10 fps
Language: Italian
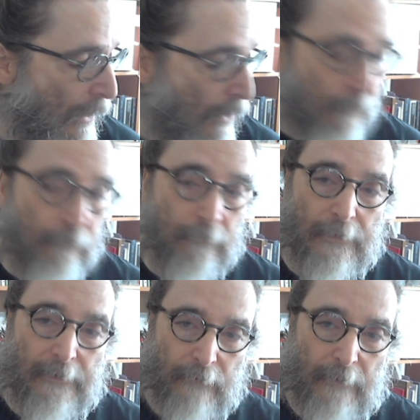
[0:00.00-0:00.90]

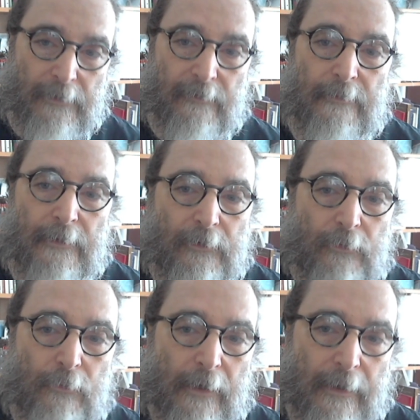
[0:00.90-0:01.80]
una bellissima
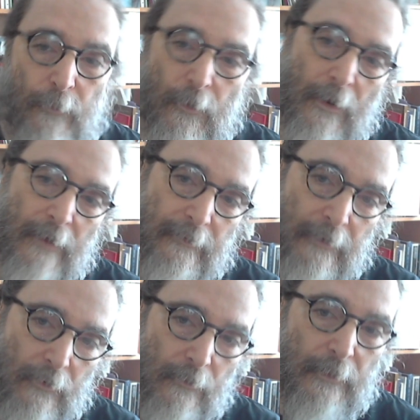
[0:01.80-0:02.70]
lettura che può
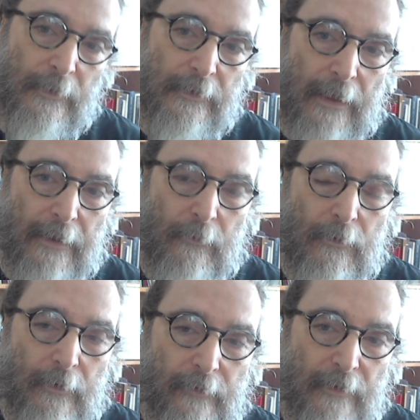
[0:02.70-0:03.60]
essere complementare a
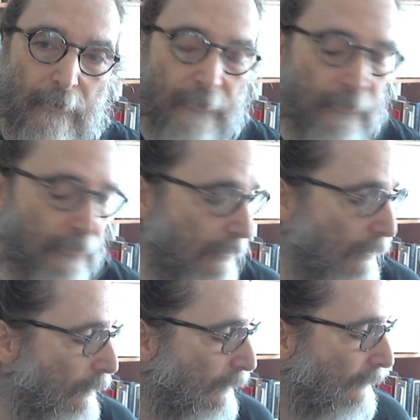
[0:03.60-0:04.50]
quello che stiamo
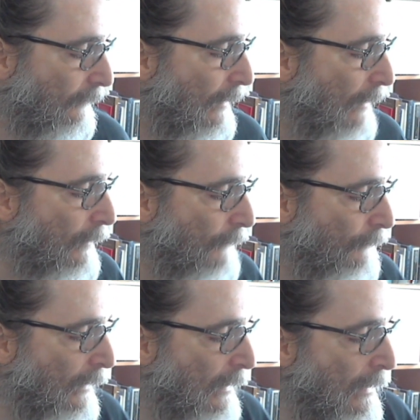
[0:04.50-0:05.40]
facendo insieme.
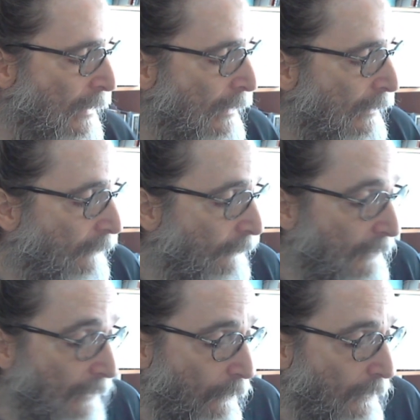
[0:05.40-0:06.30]

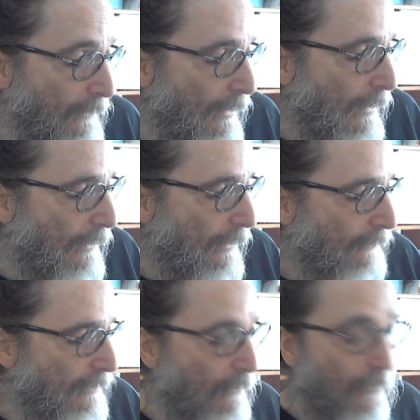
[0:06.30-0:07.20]
Infine, quinta H,
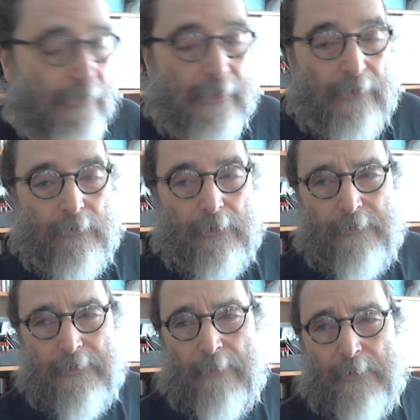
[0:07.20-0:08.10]
stiamo guardando la dinamica